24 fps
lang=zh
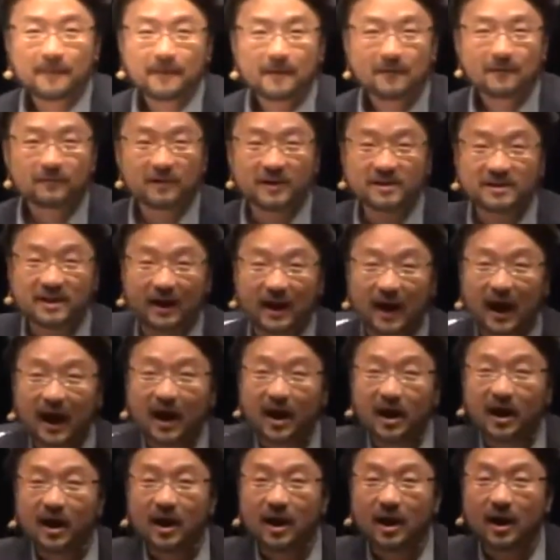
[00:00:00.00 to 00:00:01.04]
付给谁了？
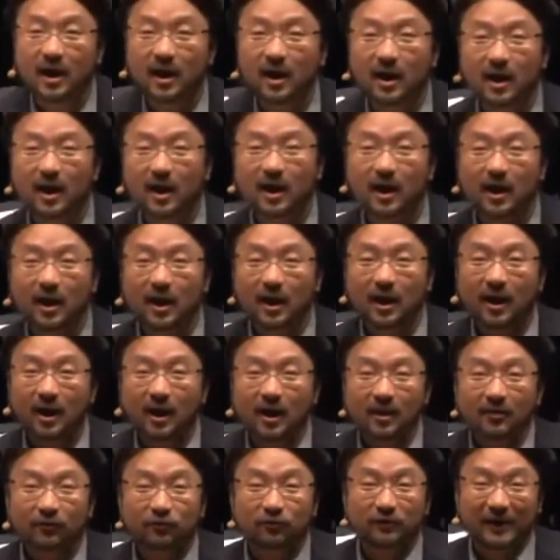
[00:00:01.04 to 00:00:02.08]

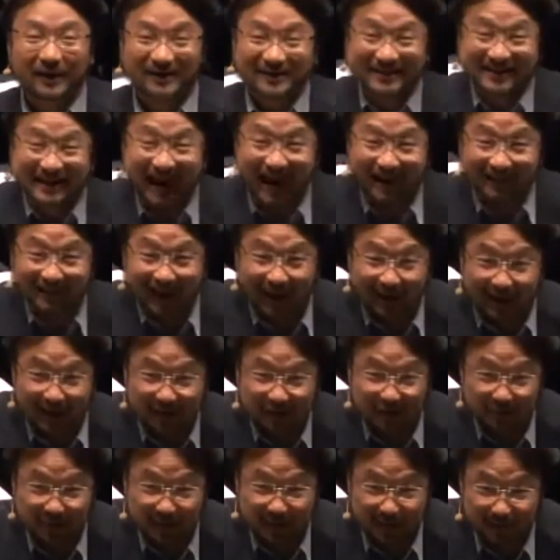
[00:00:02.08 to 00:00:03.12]
付给撒旦了，
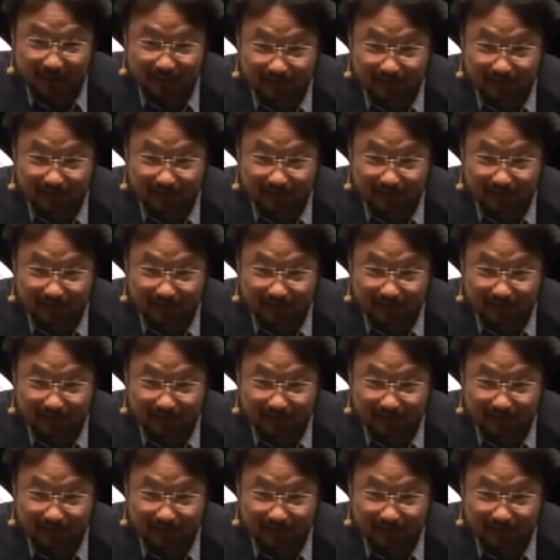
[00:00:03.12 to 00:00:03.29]
是不是？